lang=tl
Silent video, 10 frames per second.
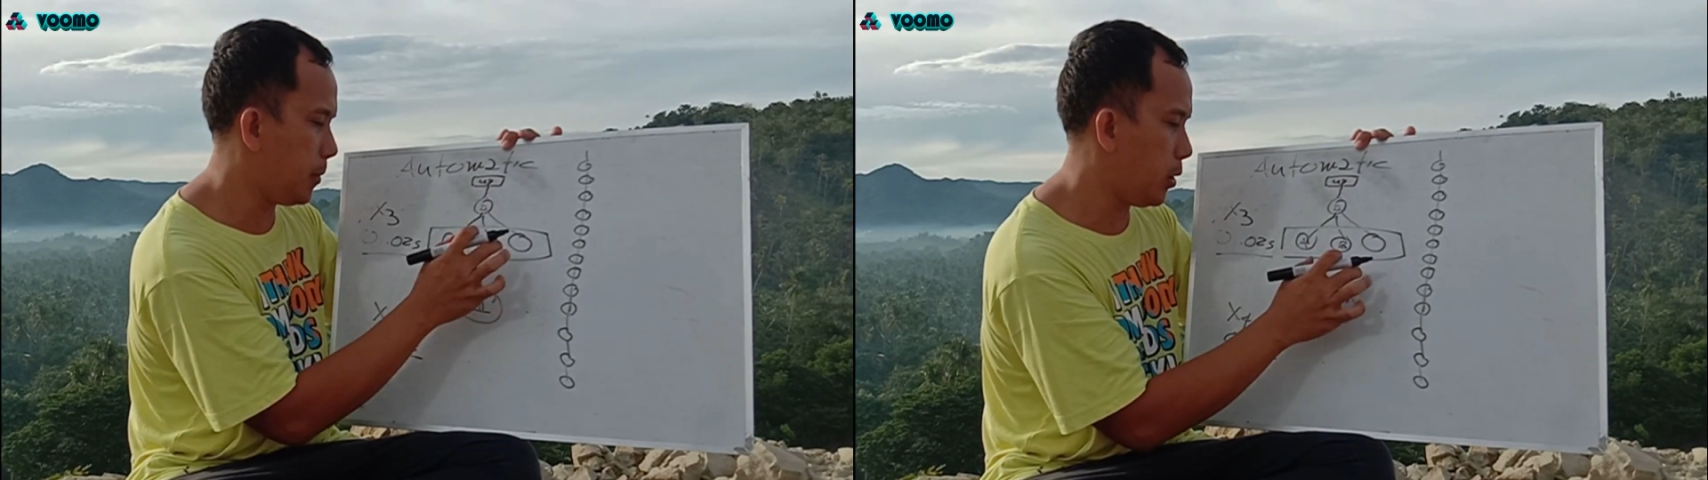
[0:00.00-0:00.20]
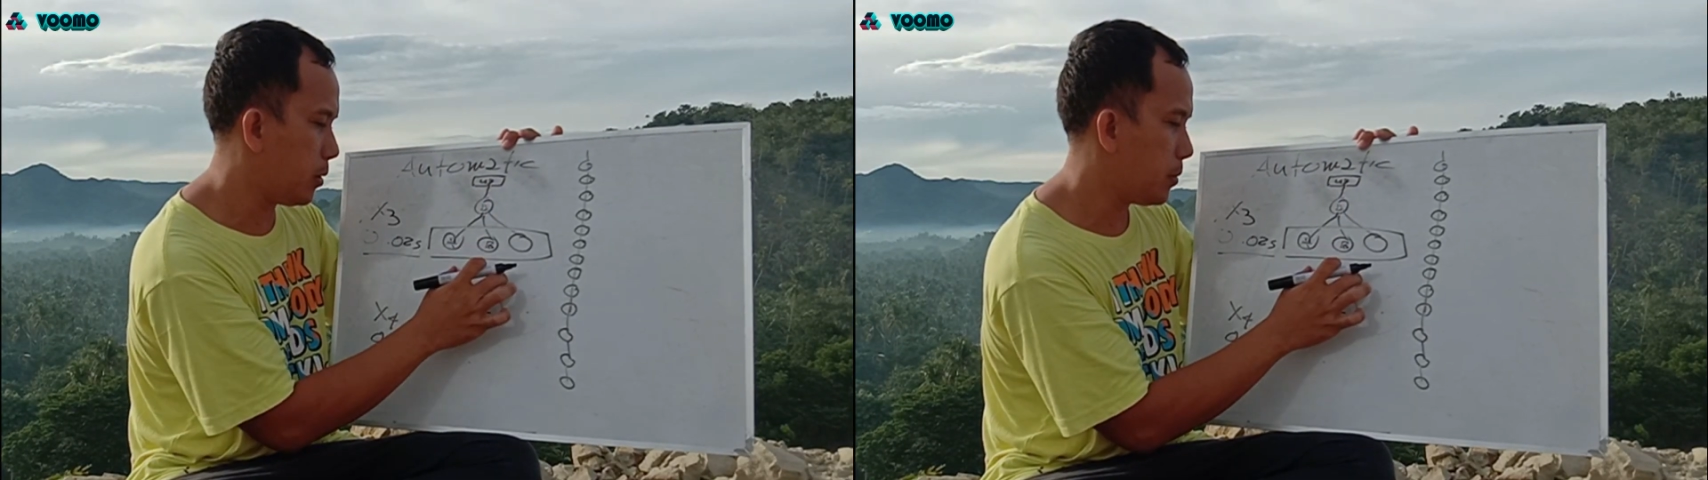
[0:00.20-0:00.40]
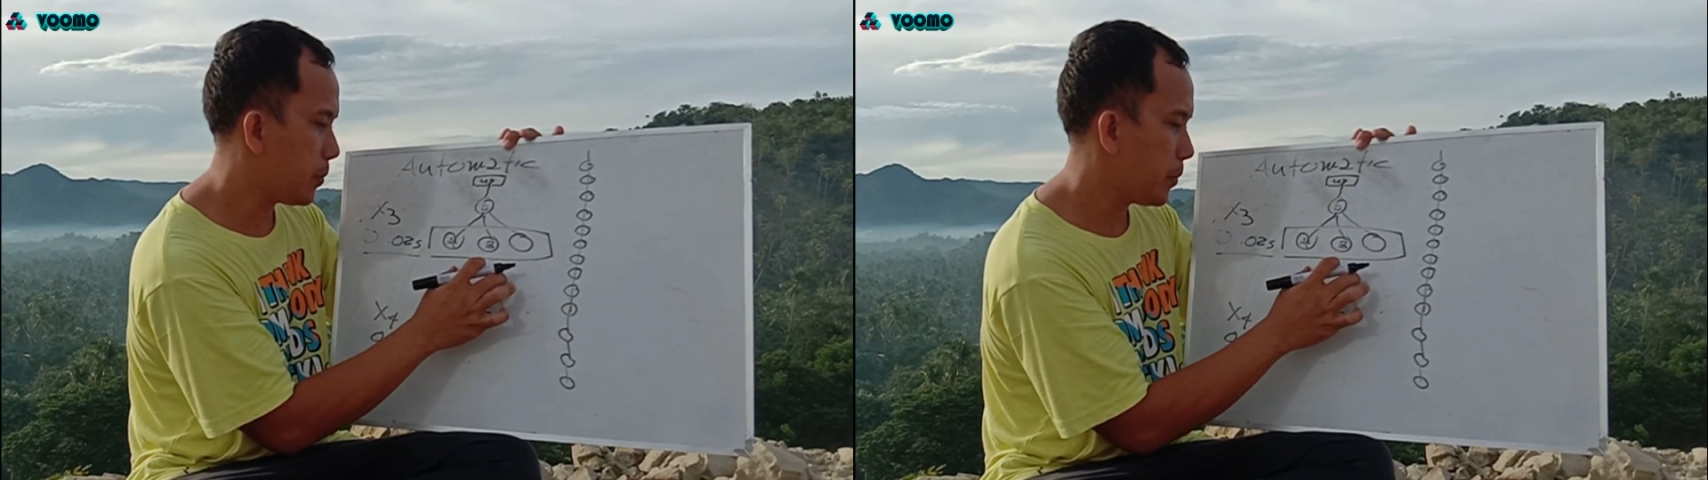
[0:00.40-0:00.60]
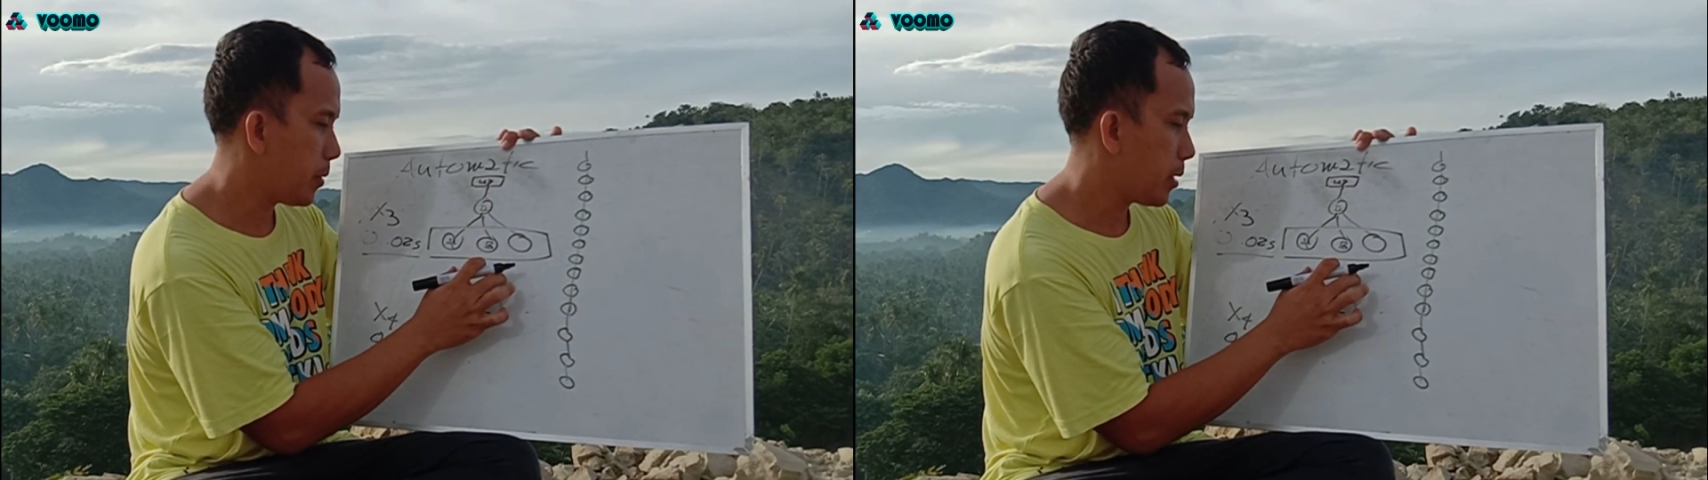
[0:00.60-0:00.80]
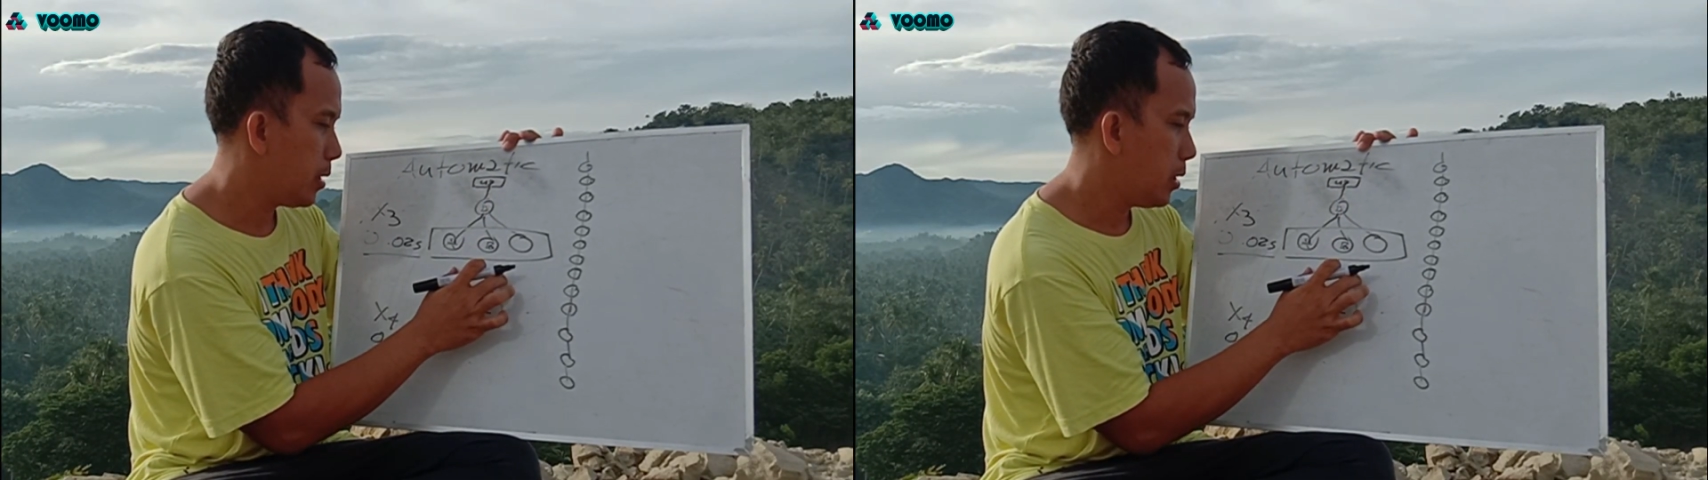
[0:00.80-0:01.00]
mo.
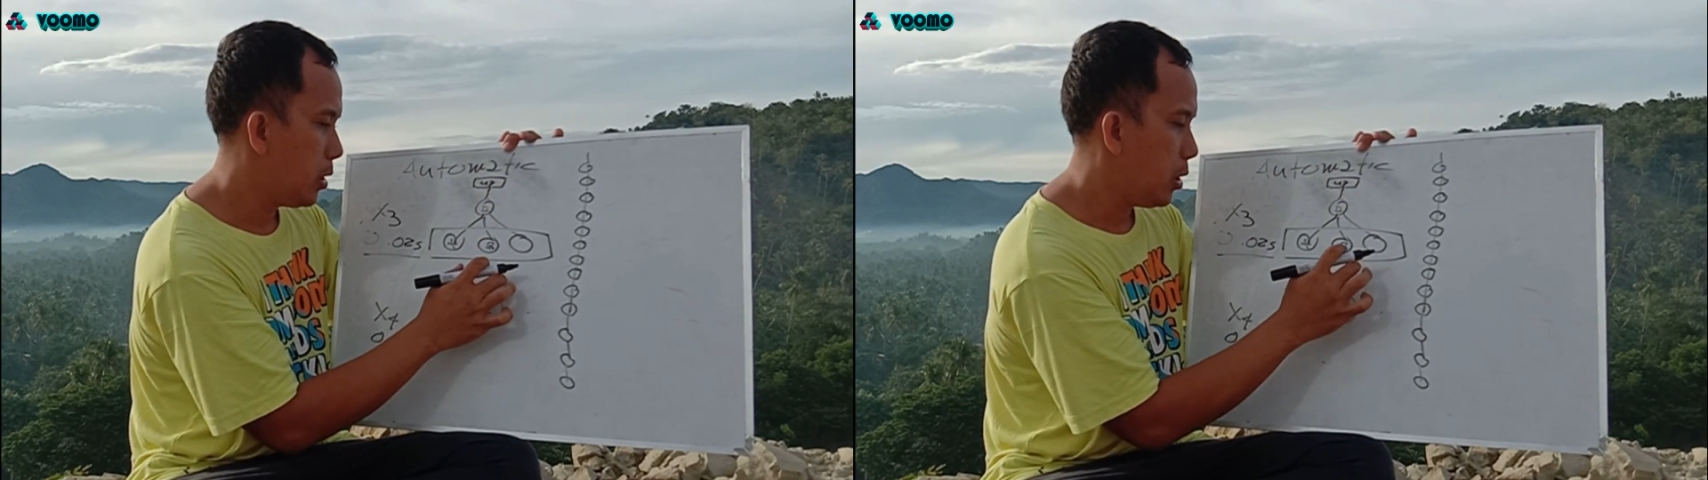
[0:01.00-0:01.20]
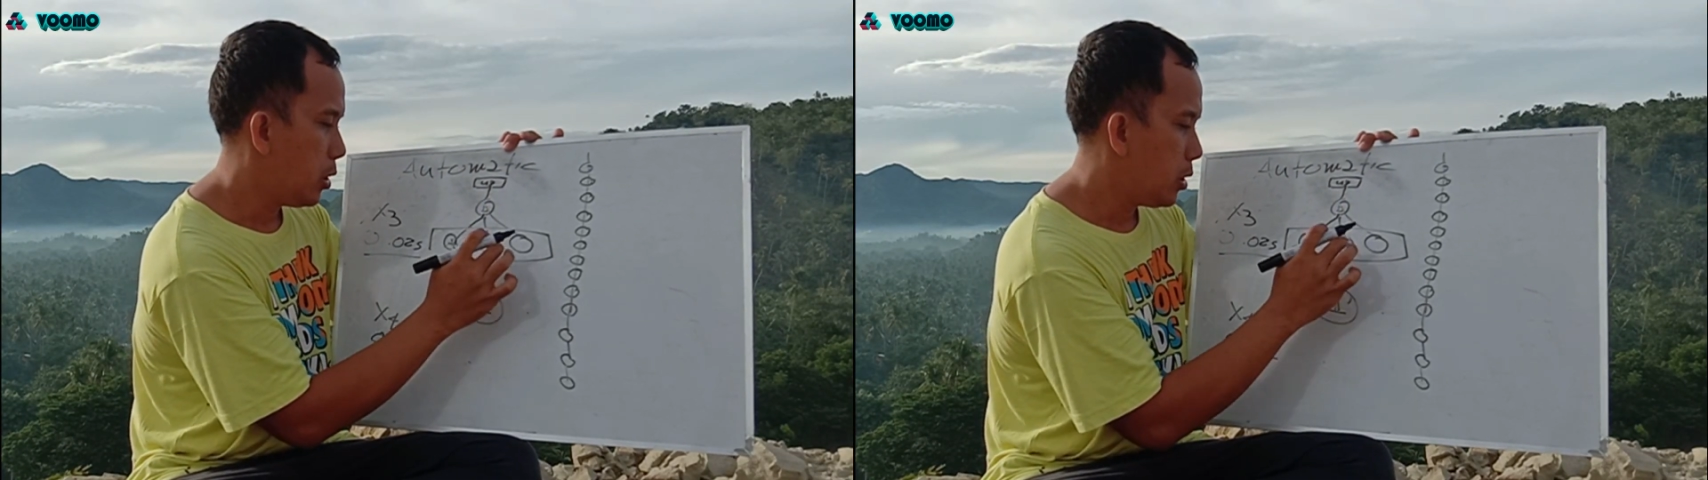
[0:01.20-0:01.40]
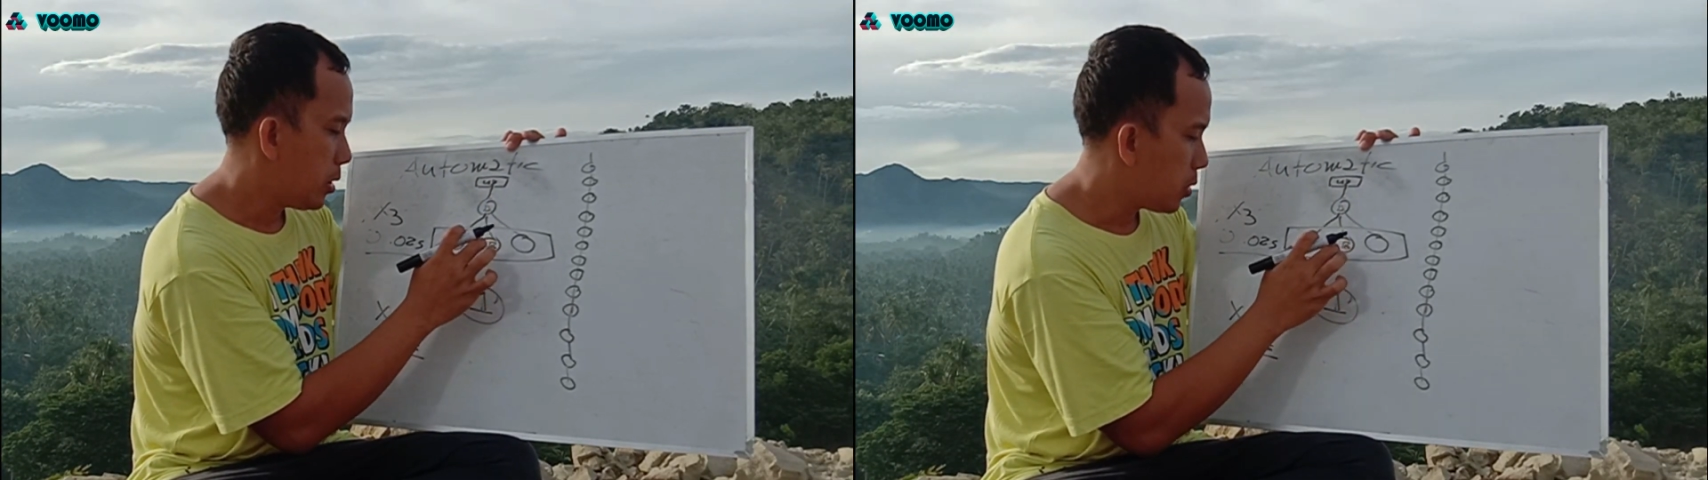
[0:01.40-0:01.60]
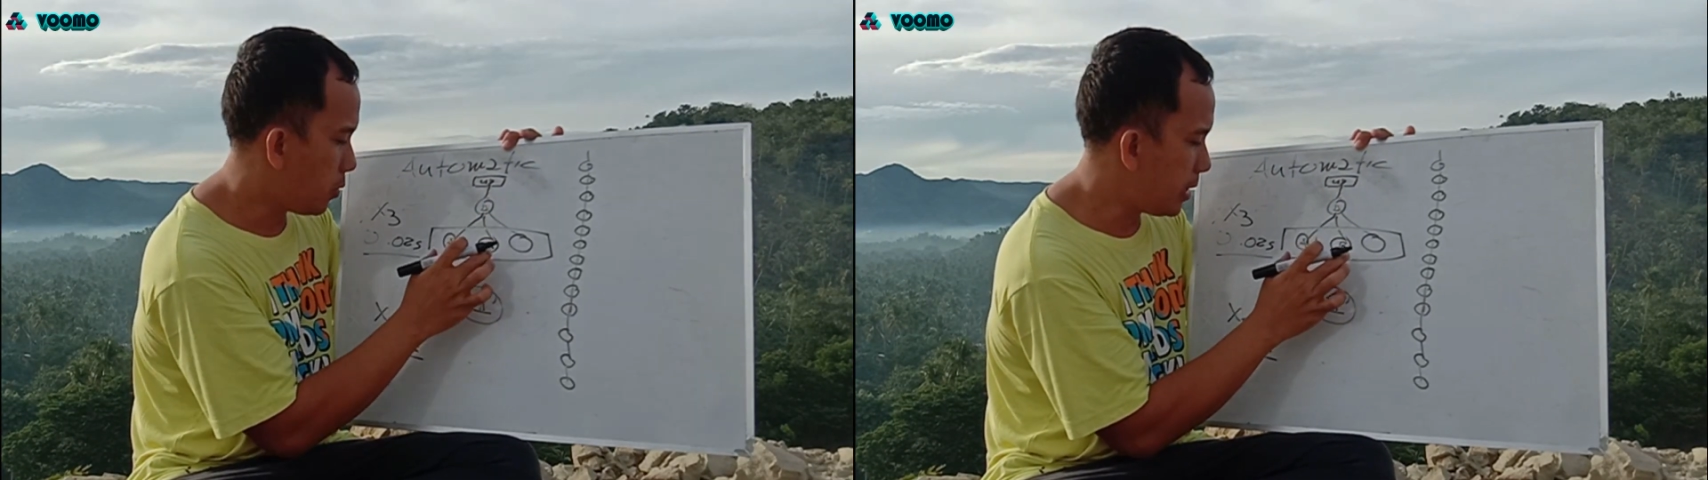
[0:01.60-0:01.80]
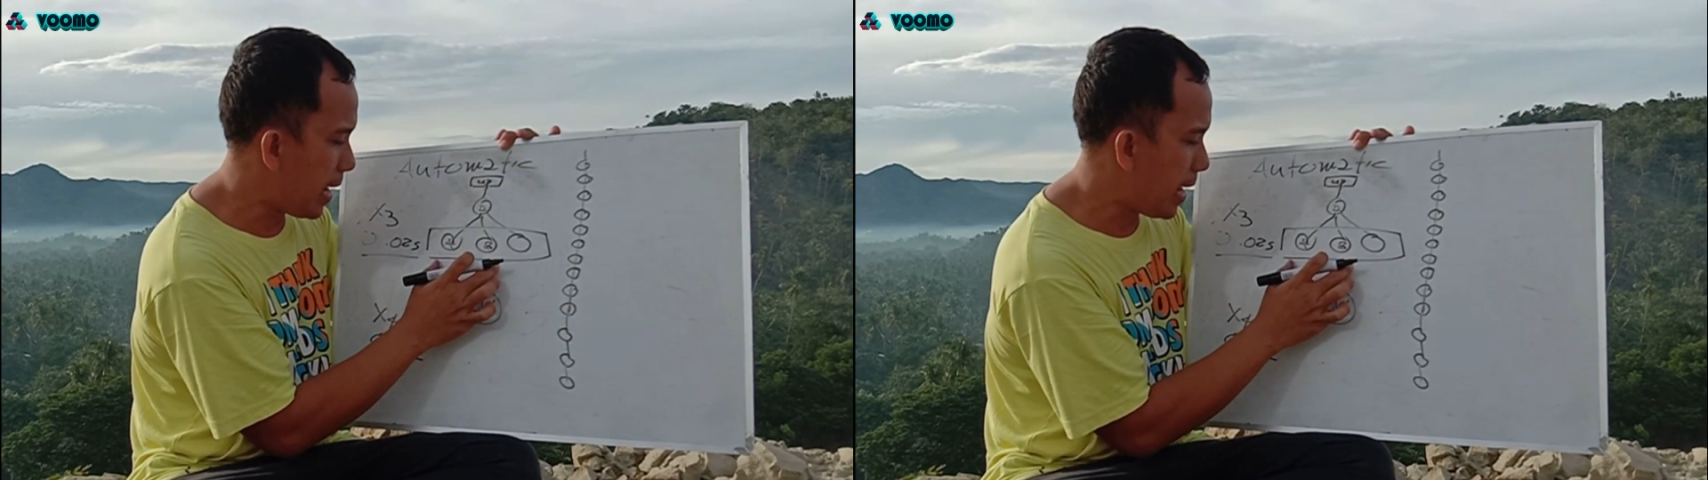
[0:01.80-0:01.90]
Kung